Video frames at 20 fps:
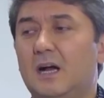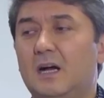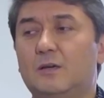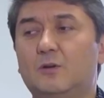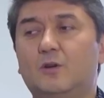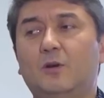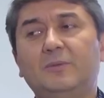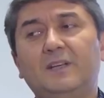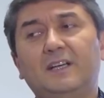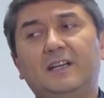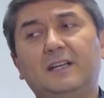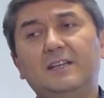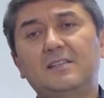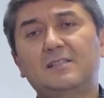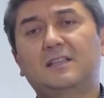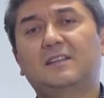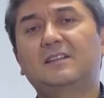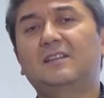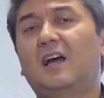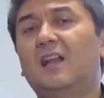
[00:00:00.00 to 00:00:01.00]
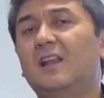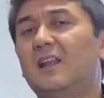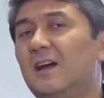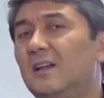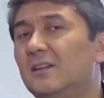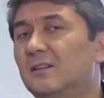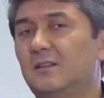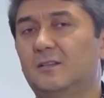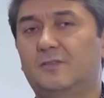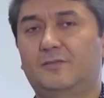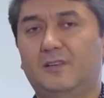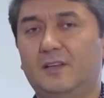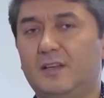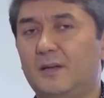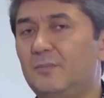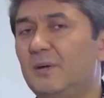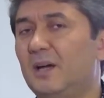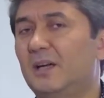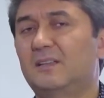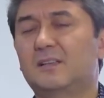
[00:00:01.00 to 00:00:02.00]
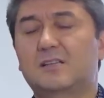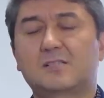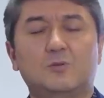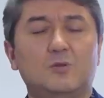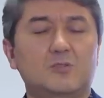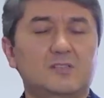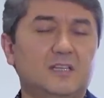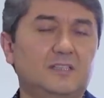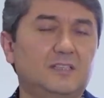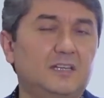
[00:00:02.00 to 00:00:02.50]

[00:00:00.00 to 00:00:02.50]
огромное количество талантов ребята остается